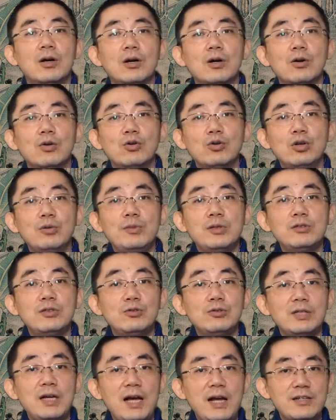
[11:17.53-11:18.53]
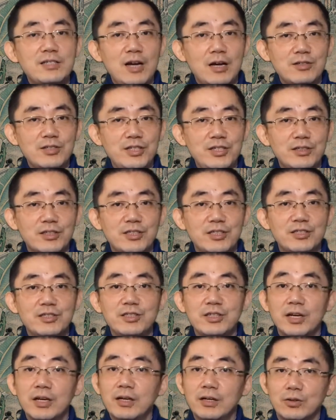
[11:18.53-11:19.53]
红楼梦》中看唱戏的情
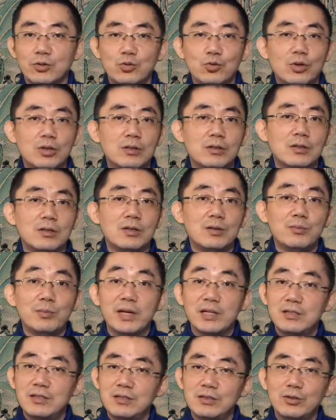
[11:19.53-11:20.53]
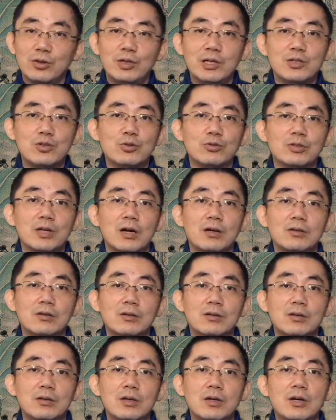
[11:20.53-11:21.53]
节很多，每次都很重要。
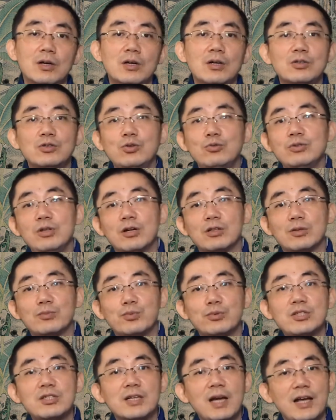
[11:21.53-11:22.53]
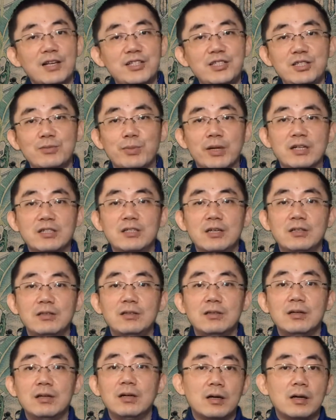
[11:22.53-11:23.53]
重要的不是看戏本身，
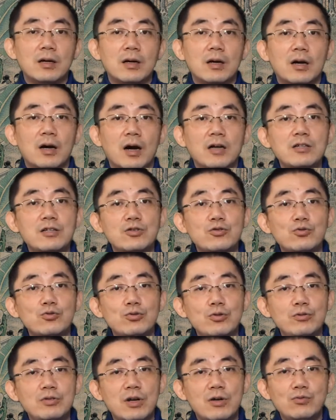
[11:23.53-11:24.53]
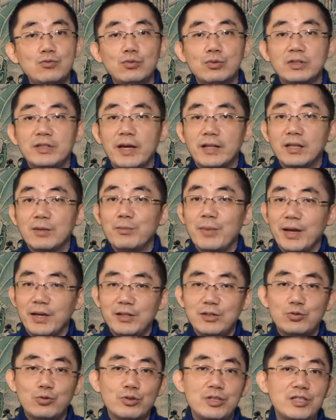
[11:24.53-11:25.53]
而是书中人物点的每一
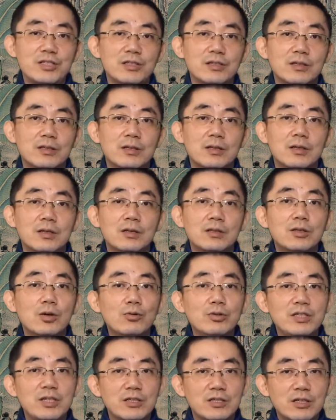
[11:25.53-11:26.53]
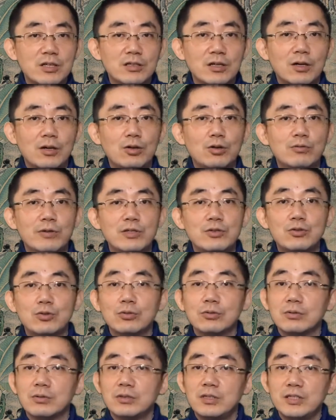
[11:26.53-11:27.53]
出戏，都影射着后文
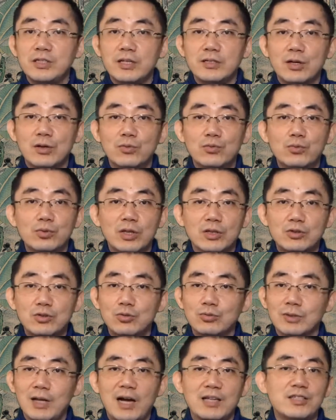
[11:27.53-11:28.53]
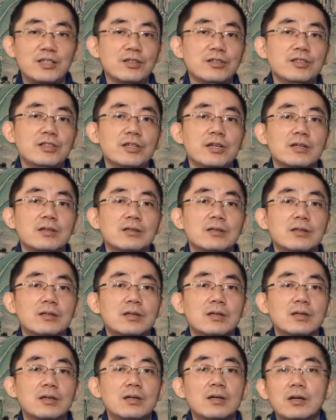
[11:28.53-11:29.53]
中这些人物的重大情节。
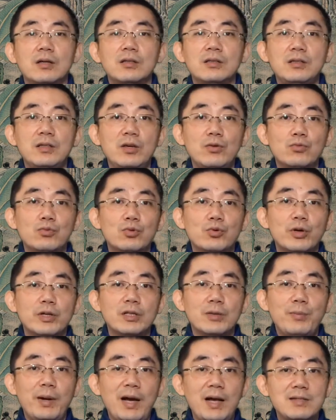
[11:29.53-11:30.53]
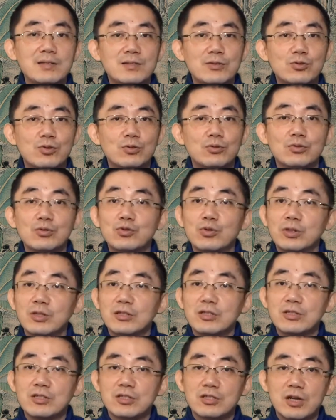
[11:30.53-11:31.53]
第五回的判词中说的
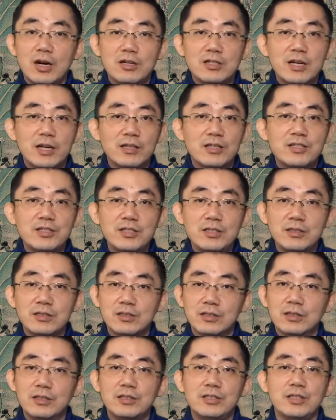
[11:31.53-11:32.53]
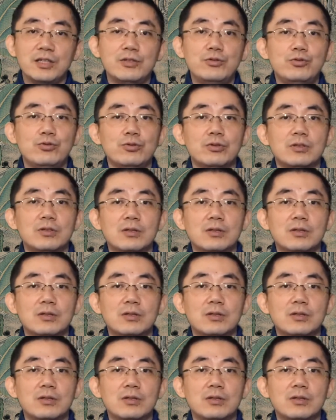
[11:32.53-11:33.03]
是十二钗的性格和结局，